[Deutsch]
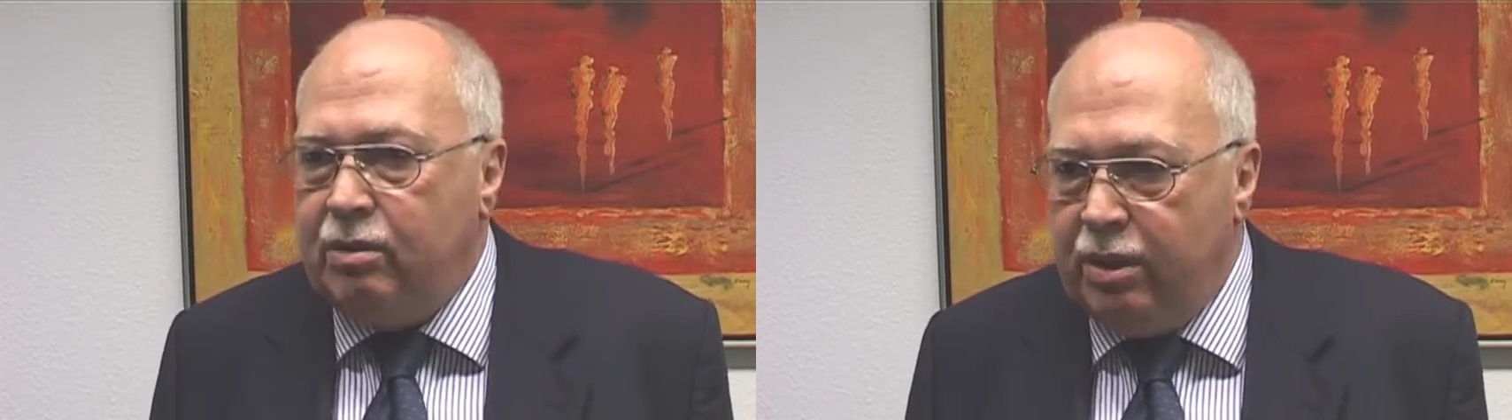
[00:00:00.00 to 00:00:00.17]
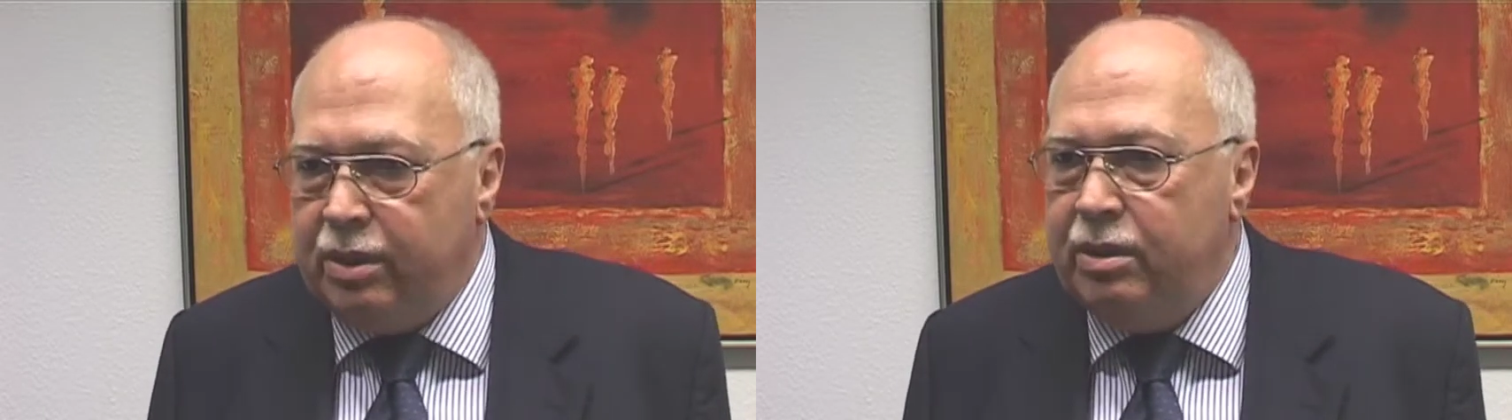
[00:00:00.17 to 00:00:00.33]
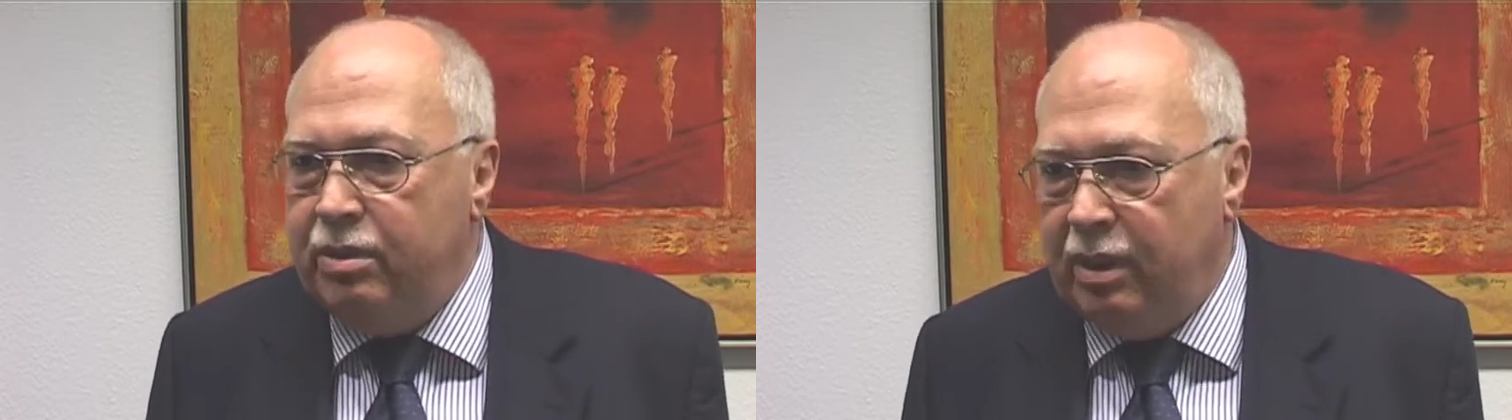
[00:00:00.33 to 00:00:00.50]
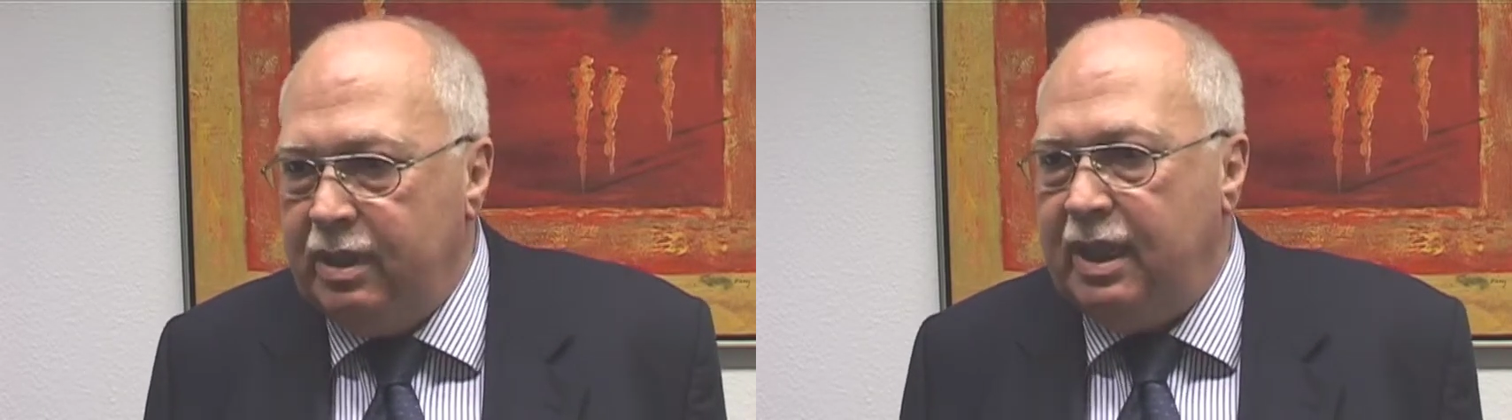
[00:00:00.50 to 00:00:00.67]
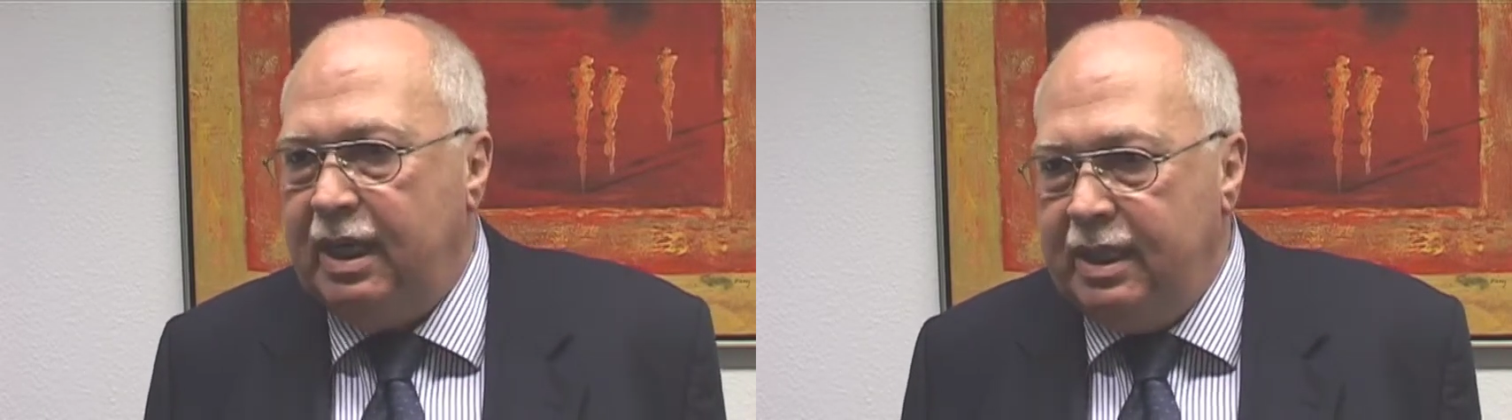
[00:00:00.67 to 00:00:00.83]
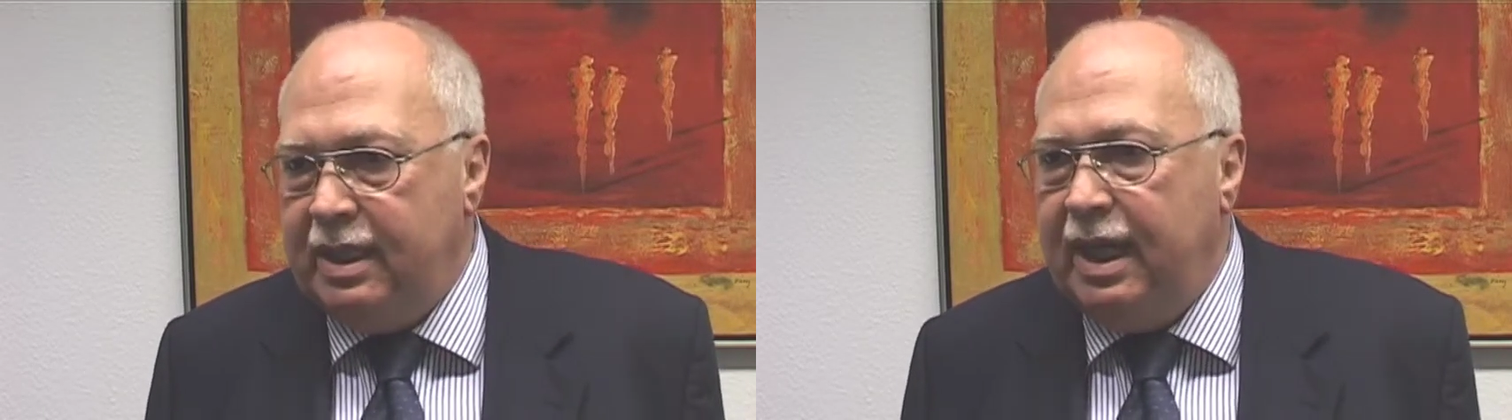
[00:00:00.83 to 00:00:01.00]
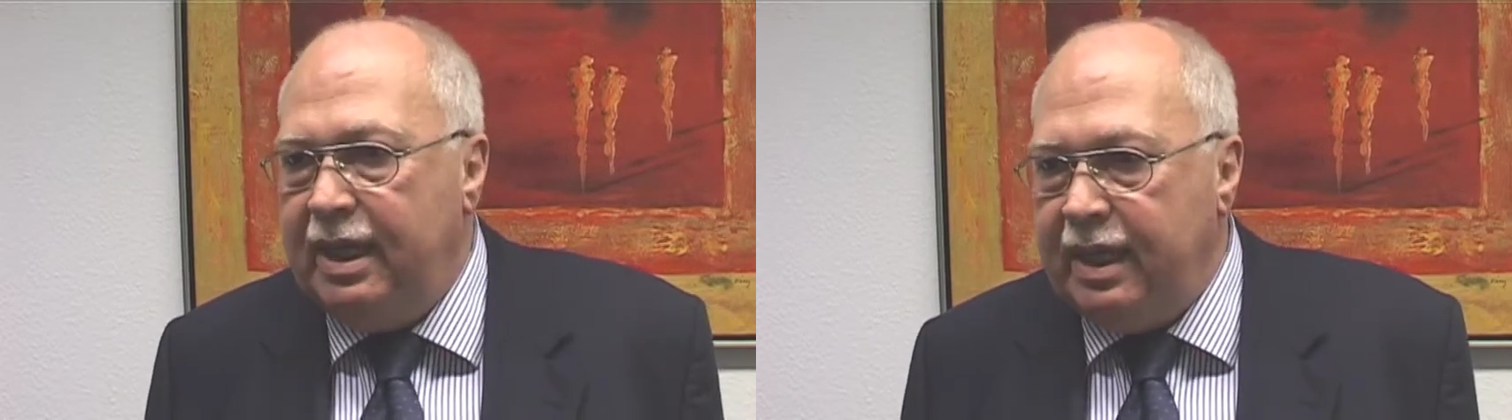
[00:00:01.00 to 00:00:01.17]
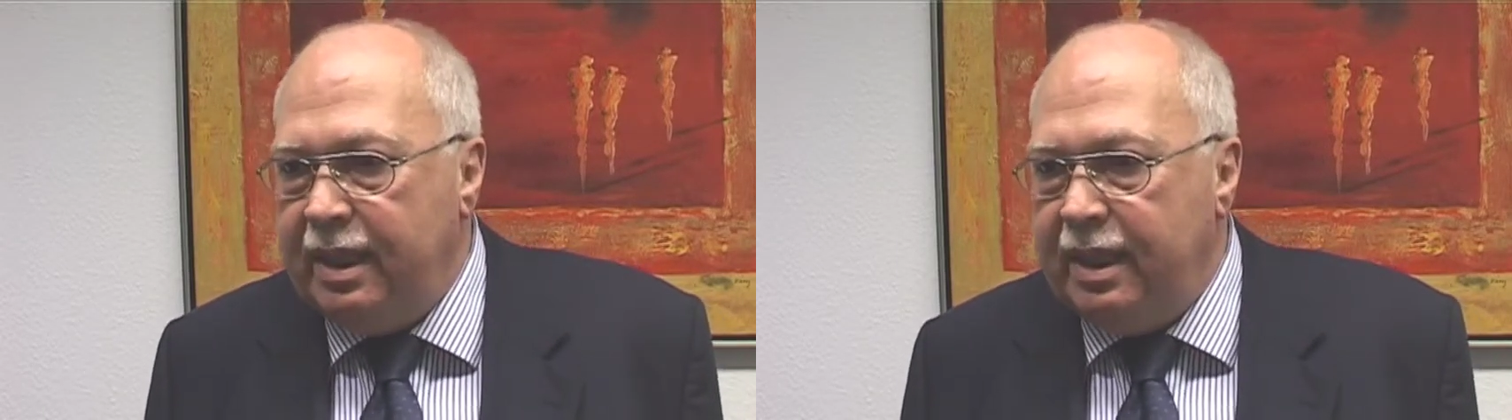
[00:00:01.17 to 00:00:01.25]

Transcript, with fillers: Kostenneutralität